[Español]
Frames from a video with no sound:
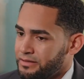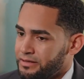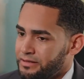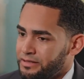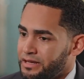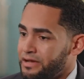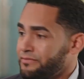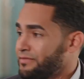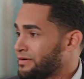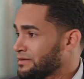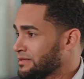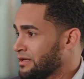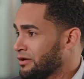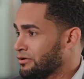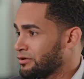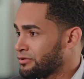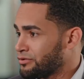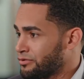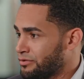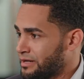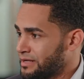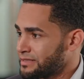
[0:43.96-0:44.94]
el, asfaltado
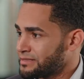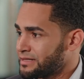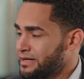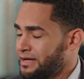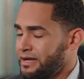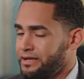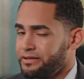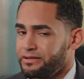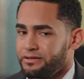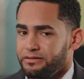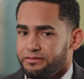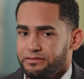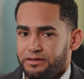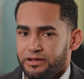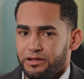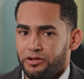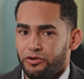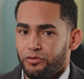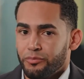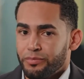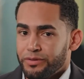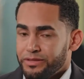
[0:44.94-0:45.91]
de todas las calles,
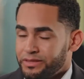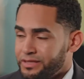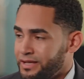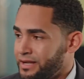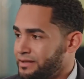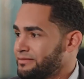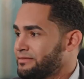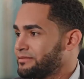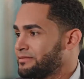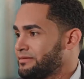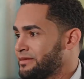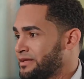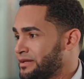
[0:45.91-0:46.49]
el hospital